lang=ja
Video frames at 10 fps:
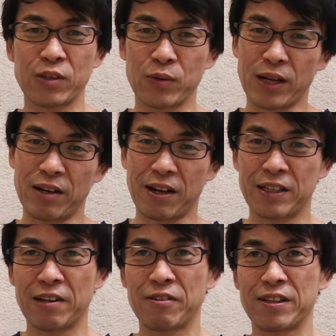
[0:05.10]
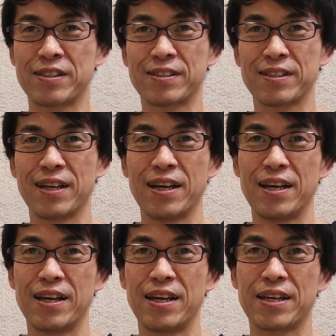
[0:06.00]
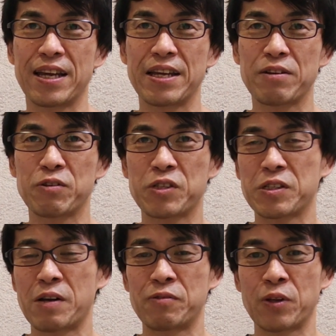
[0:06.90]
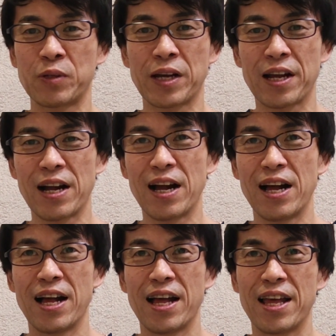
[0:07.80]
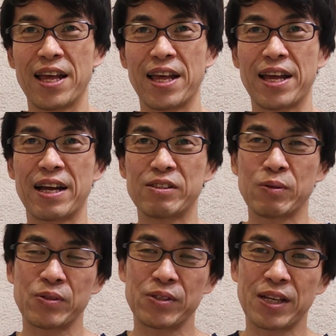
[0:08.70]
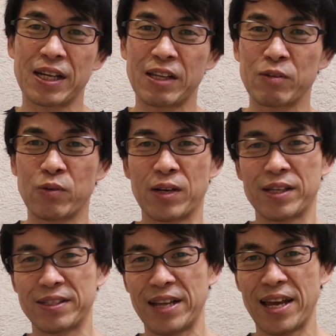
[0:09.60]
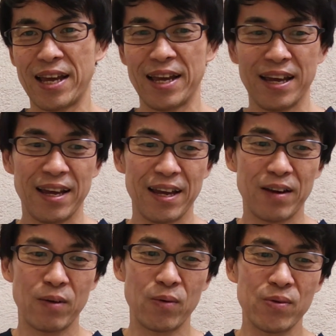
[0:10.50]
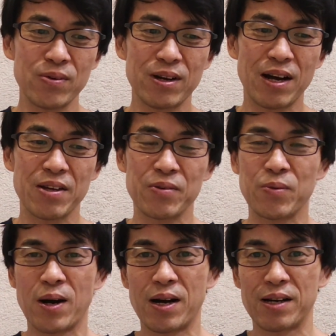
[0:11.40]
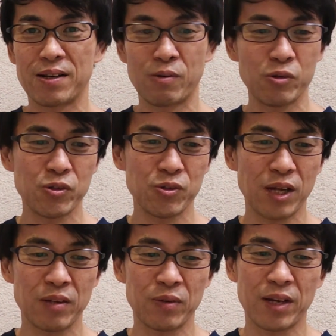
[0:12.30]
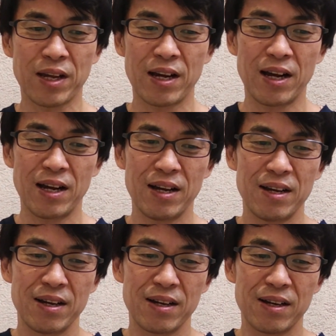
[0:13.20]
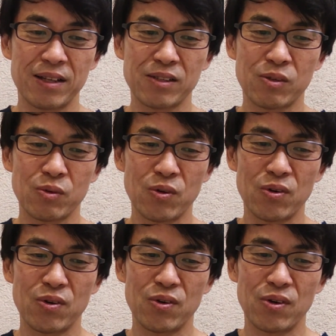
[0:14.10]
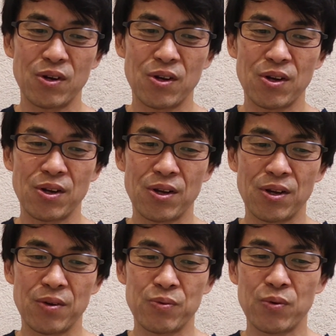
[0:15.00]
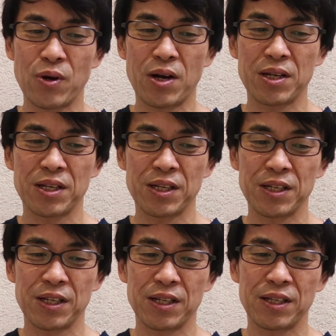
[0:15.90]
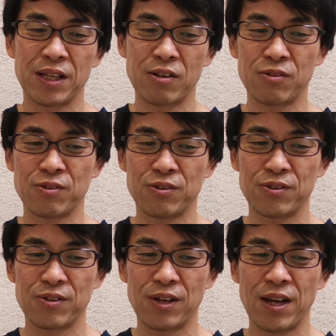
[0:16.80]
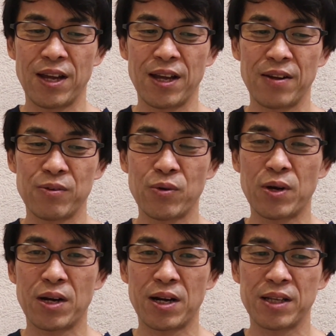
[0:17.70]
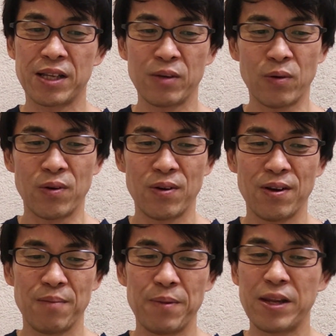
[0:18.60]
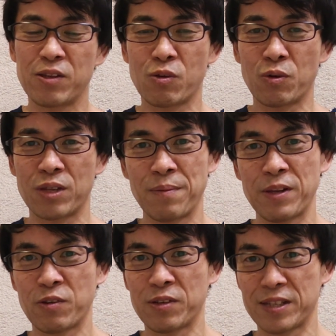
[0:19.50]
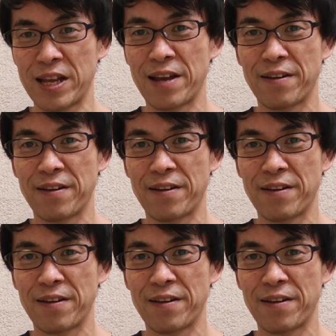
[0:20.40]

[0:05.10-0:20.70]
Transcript: ストを語るです、えー、現役のスタッフの竹が、えー、ガストについて語ると思いますね、えー、今回は50代の竹がガストの、えー、フロアになる、えー、フロアでのメリットデメリットですね